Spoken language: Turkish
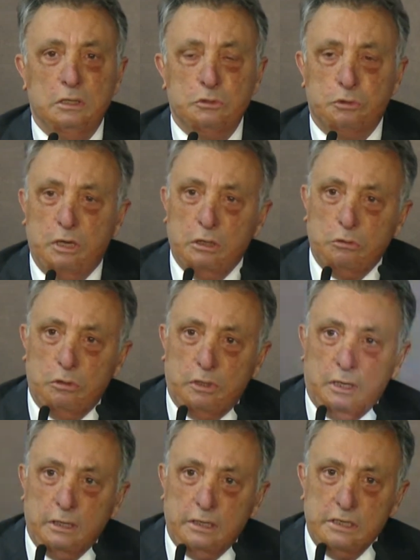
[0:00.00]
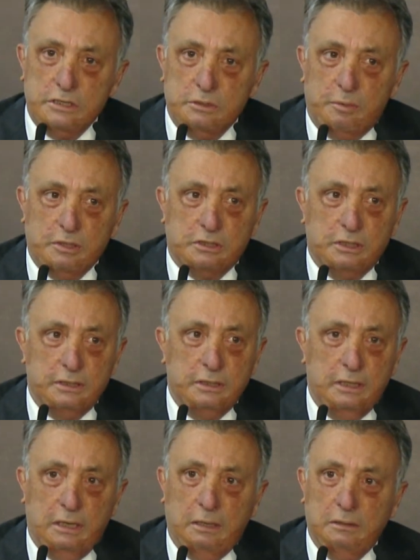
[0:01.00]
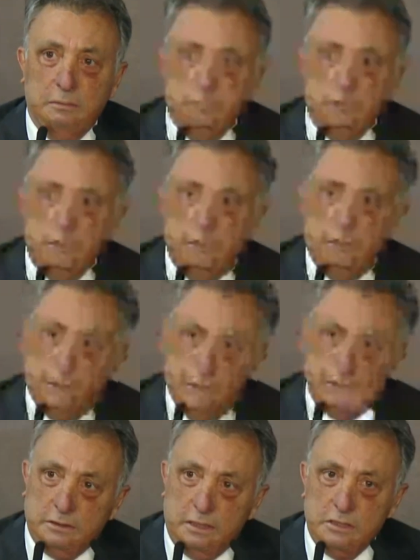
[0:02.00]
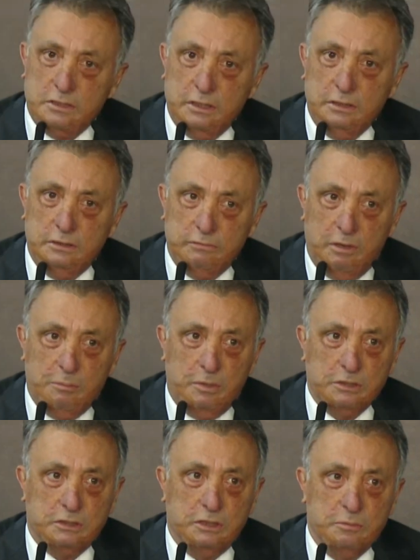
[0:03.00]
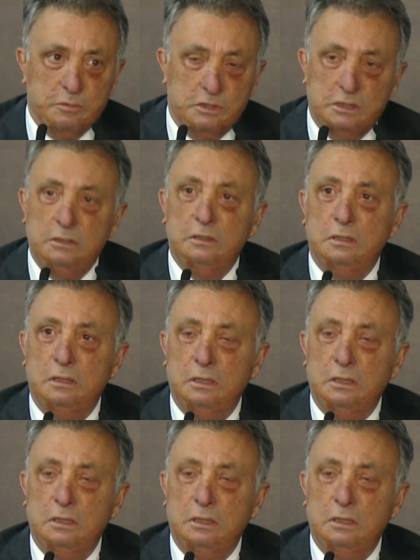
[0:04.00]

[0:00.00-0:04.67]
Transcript: Sürekli olarak ikinci başkanıyla beni arattıran Sayın Divan Başkanımızın